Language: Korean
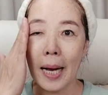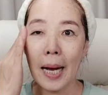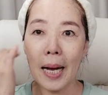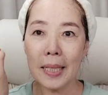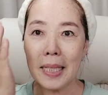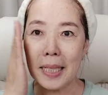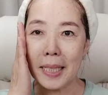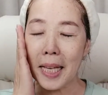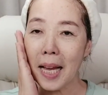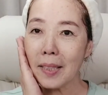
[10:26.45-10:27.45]
아니,
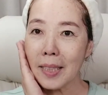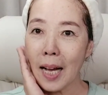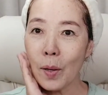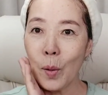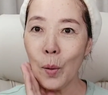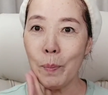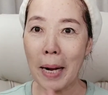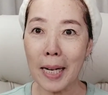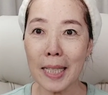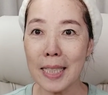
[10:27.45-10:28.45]
이 깨끗하고
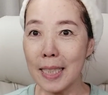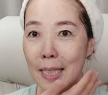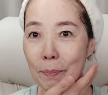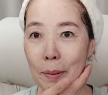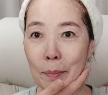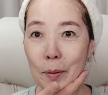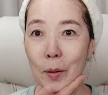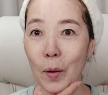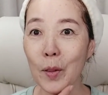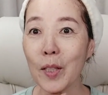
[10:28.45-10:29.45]
맑아진 이 피부를
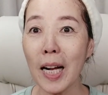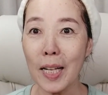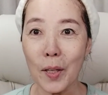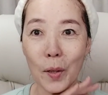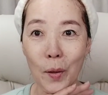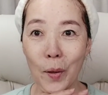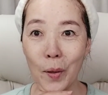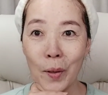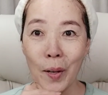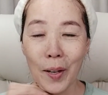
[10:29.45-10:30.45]

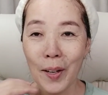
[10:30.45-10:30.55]
어떡할게요.